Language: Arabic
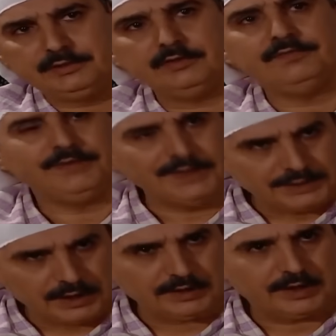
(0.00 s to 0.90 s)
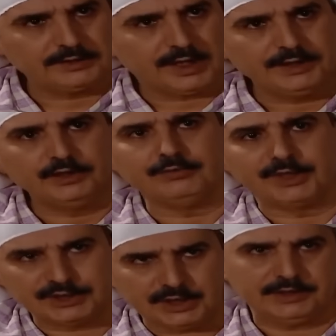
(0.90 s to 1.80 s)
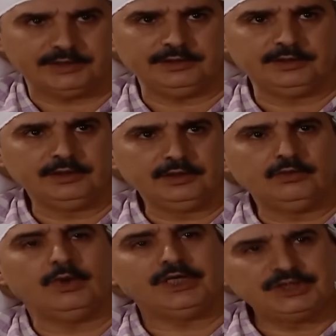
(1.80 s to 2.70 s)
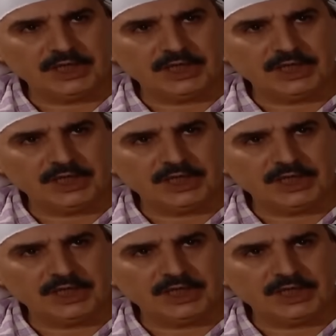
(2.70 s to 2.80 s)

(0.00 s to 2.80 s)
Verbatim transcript: في دق جدعنه ومرجله وهي الشغله ما